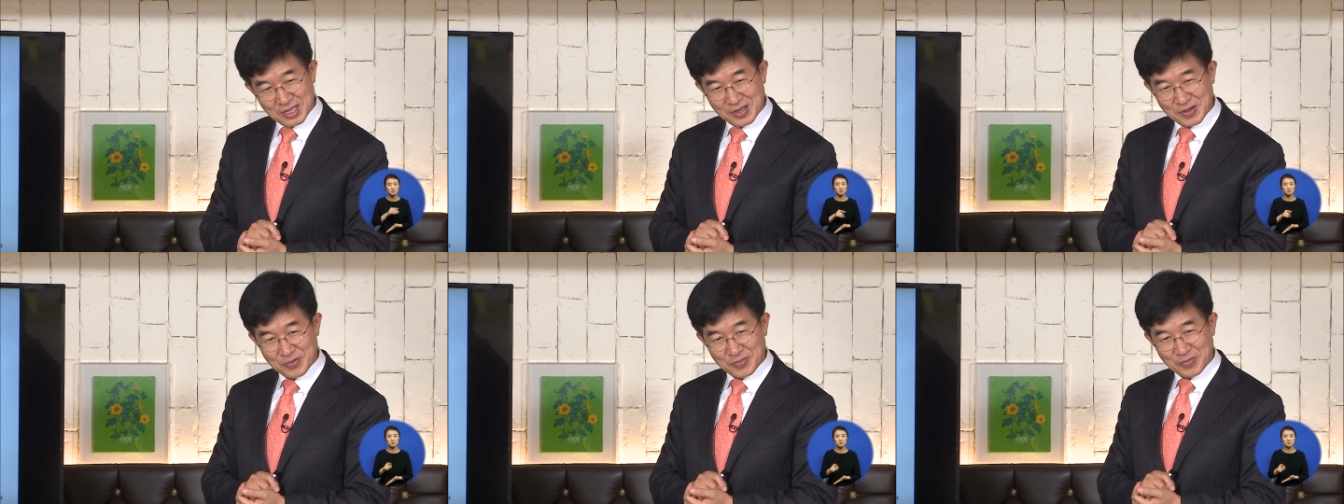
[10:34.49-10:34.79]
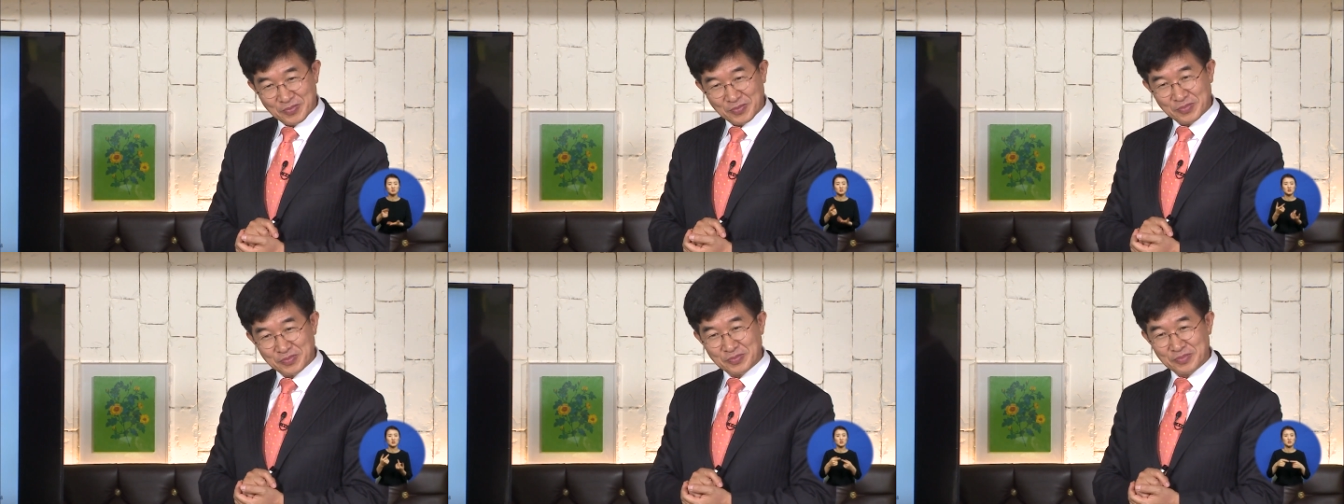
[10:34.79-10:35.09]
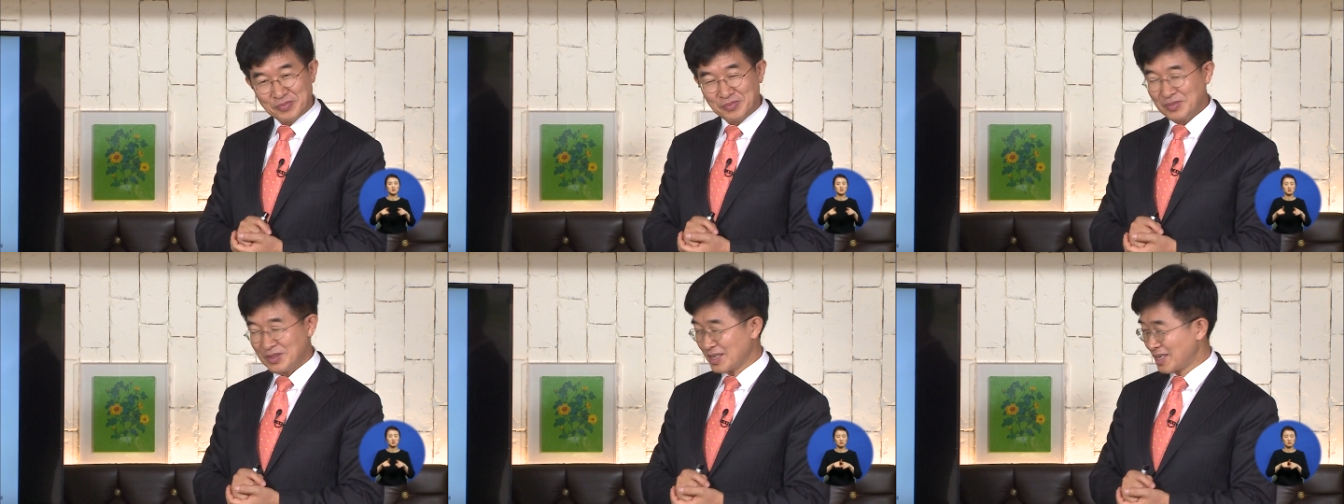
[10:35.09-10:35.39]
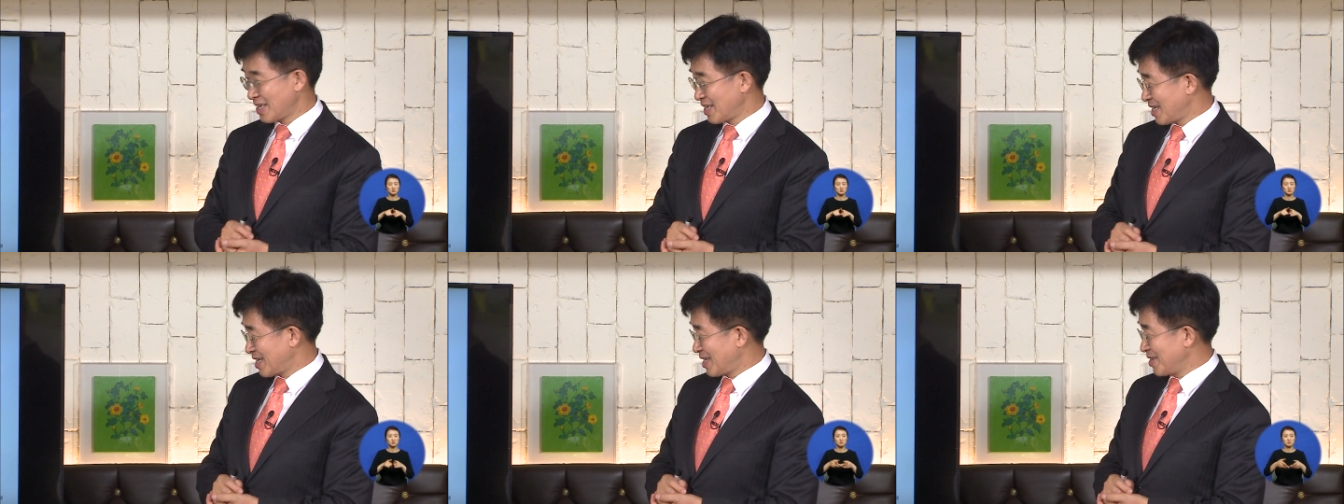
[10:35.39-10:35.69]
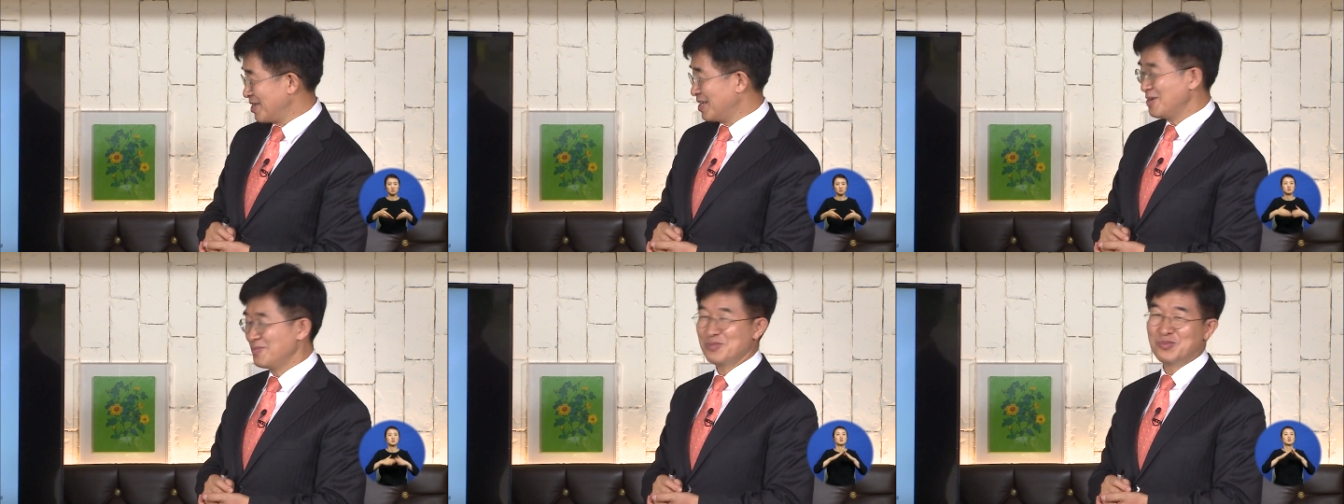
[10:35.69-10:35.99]
아,
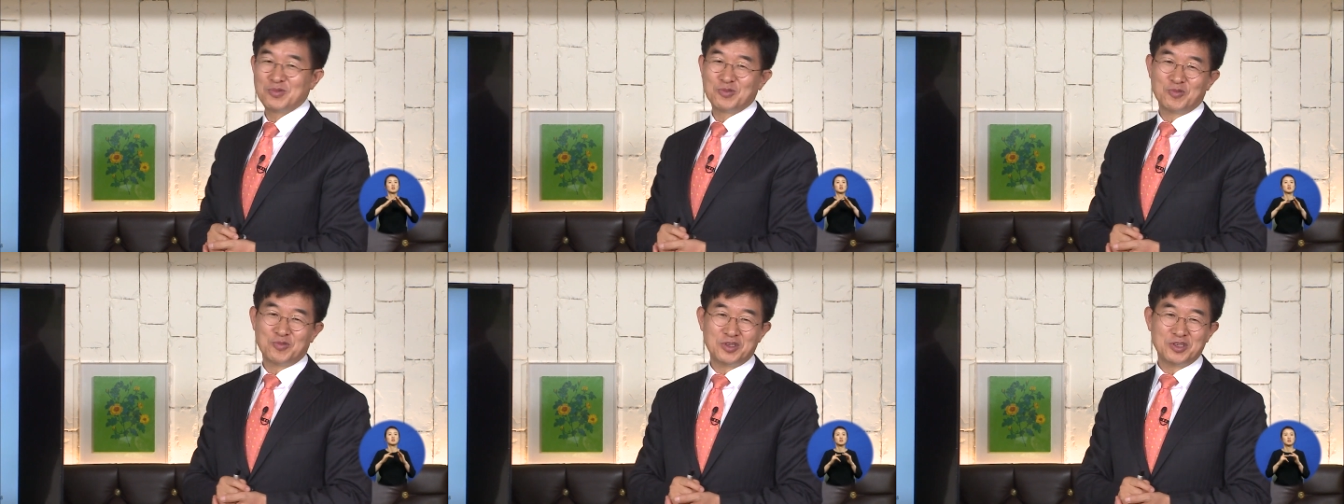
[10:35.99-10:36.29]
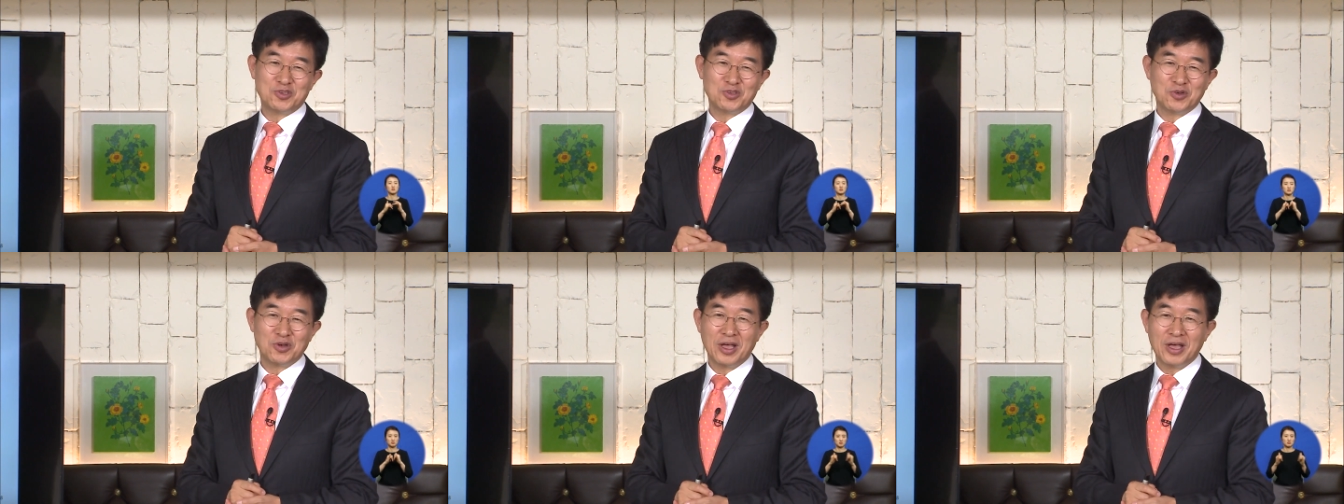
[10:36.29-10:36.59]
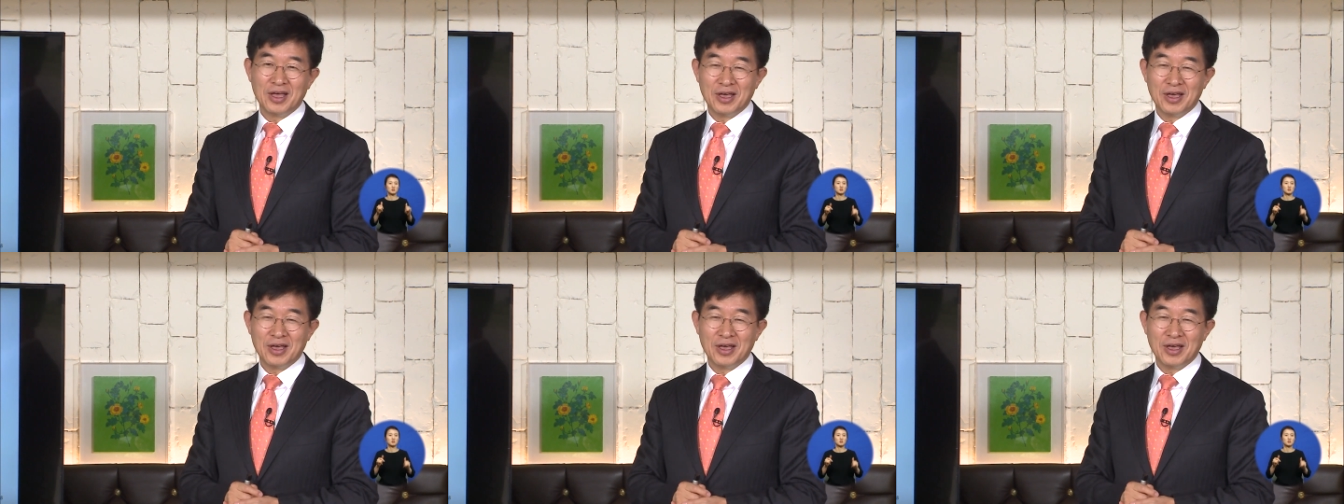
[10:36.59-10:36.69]
여러분 우리 좀